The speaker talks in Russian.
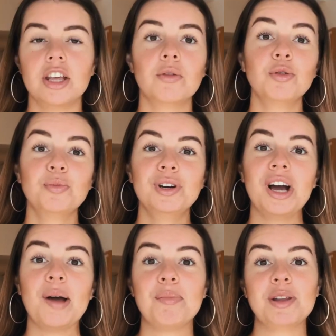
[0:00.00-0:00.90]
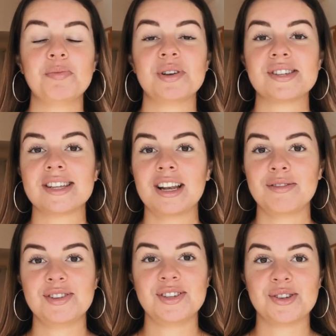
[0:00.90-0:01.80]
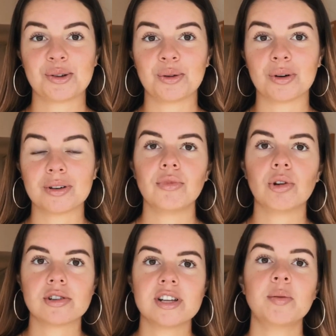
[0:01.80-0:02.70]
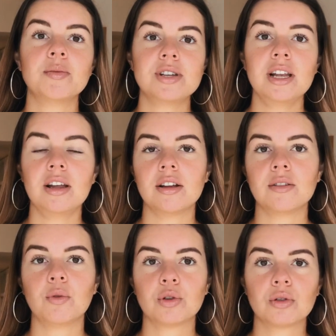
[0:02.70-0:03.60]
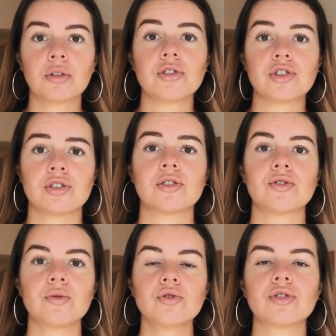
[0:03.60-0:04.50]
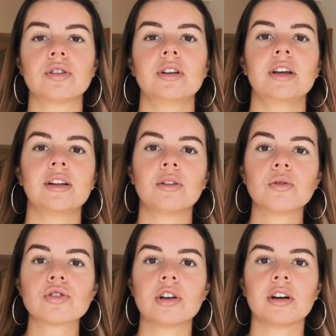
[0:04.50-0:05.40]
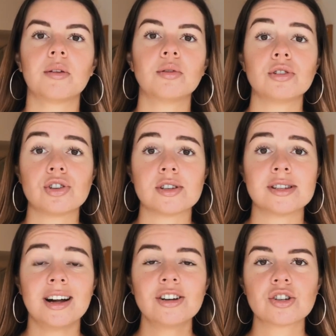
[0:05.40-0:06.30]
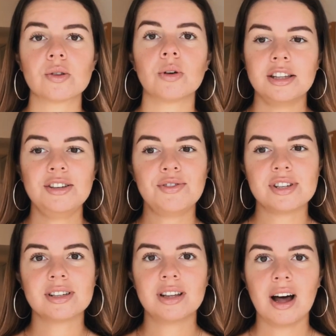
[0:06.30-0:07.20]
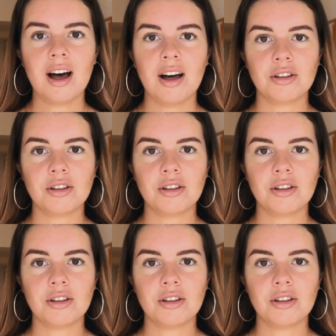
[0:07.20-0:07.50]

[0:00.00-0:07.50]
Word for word: И вот мы опять перестали вести ТикТок. Но на самом деле, вот кто-то сейчас это слушает, и это тоже для кого-то сейчас знак, что не всегда